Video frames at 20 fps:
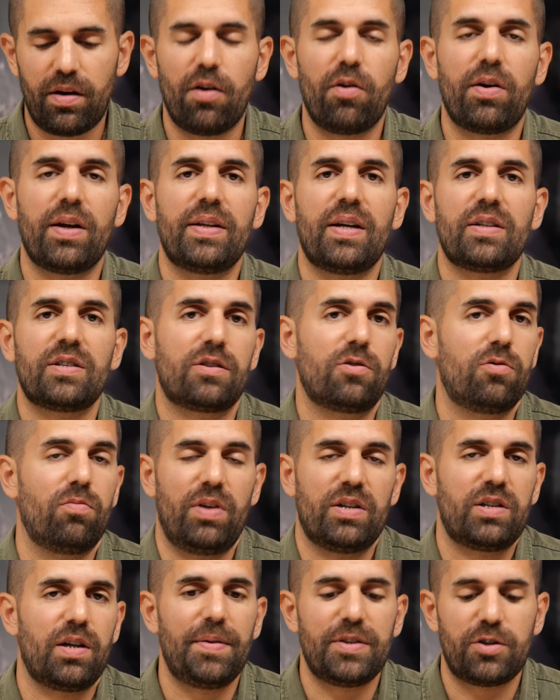Creo que ya, como
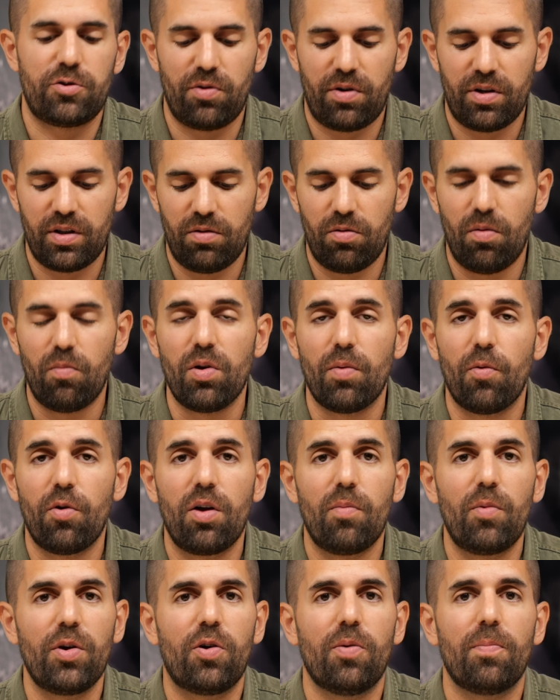ya sabéis, es un objetivo muy
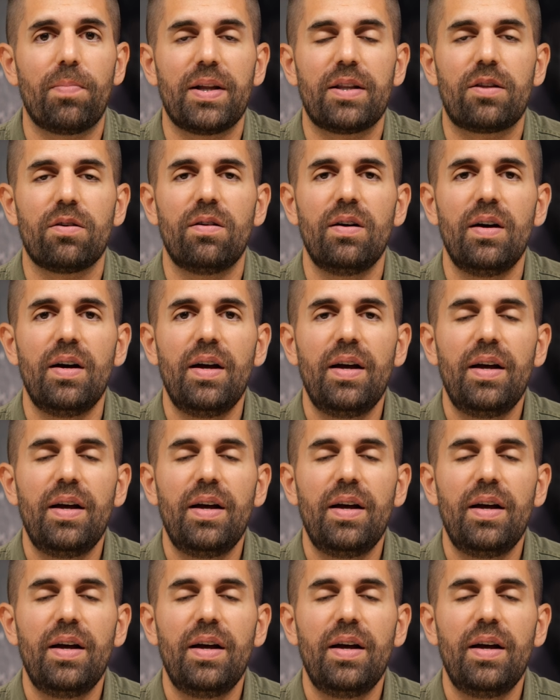bueno, muy completo